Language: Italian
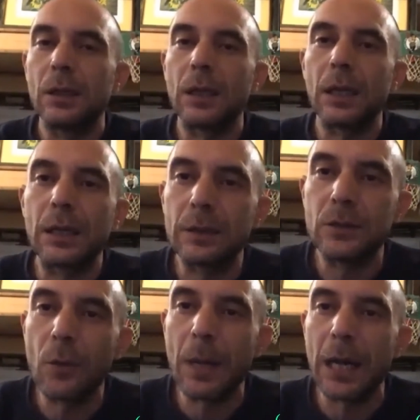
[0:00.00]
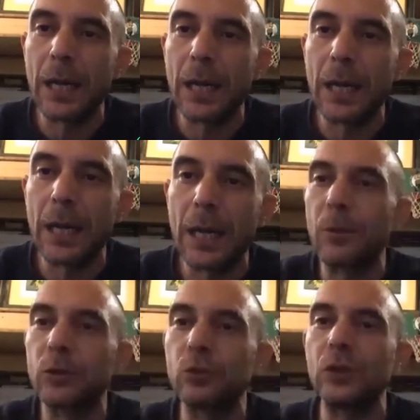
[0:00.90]
che, che insomma eh,
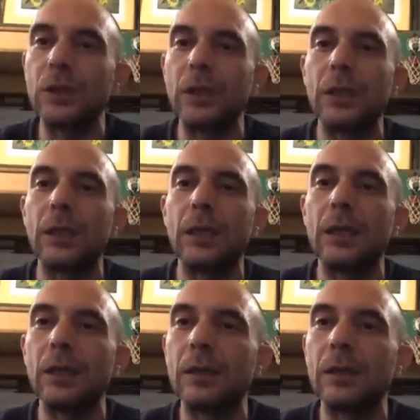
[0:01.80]
siamo tutti